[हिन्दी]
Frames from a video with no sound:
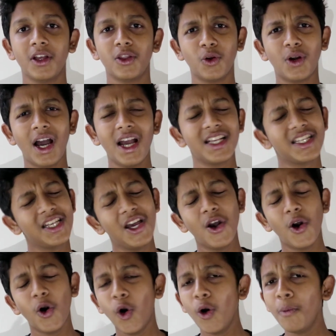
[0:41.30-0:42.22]
तो गाइज
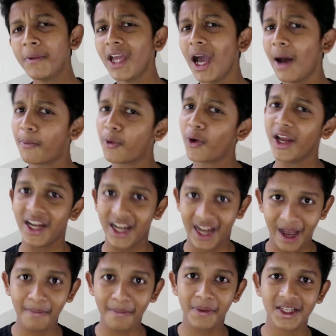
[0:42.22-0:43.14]
होप कि आपको
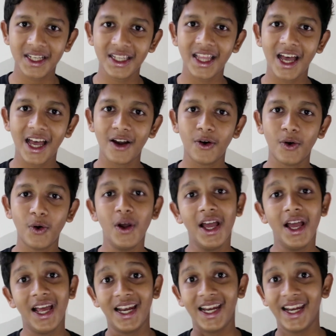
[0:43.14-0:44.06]
काम पसंद आया हो
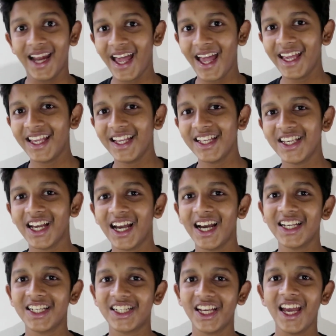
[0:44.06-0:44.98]
लाइक
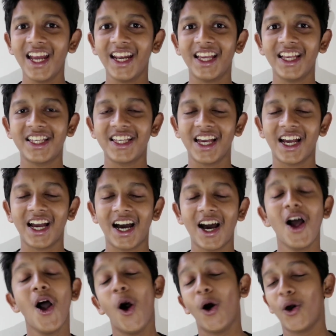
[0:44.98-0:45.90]
कीजिएगा शेयर कीजिएगा
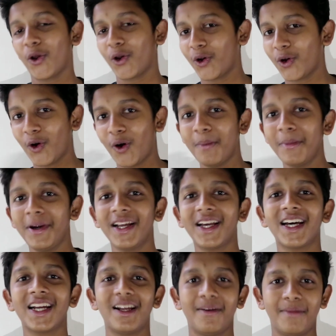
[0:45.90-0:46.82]
और
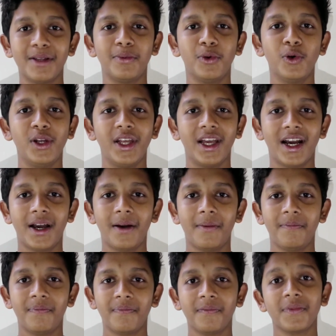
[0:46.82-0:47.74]
कॉमेंट करना मत
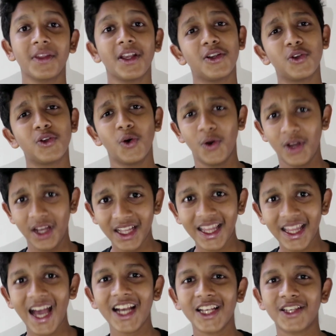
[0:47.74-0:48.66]
भूलिएगा सो
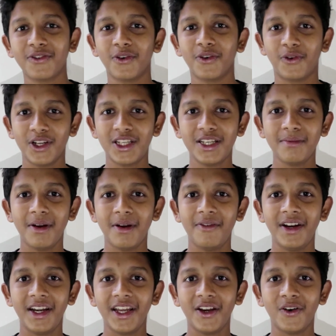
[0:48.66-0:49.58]
थैंक्स फॉर वॉचिंग माई
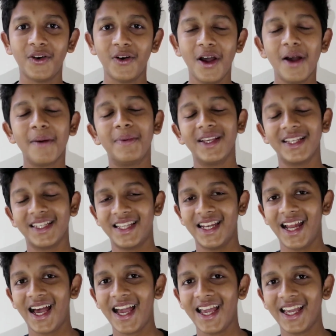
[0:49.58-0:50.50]
वीडियो प्लीज़
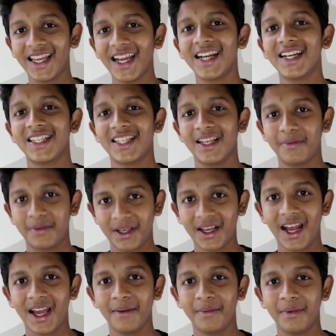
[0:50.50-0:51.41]
लाइक एंड
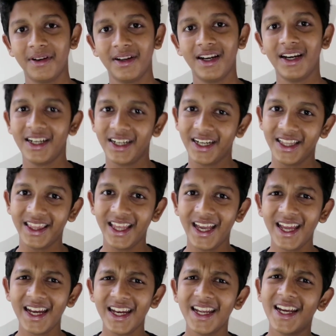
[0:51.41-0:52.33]
सब्सक्राइब टिल
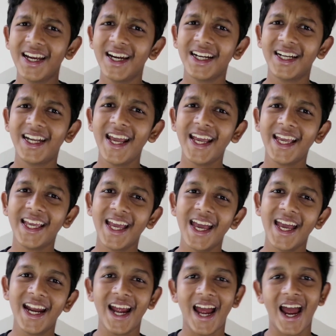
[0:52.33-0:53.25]
देन टेक
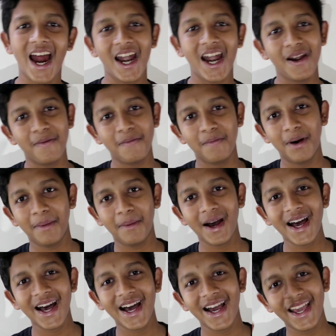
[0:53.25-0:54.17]
केयर एंड
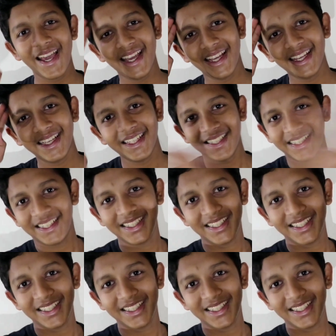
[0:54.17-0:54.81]
बाय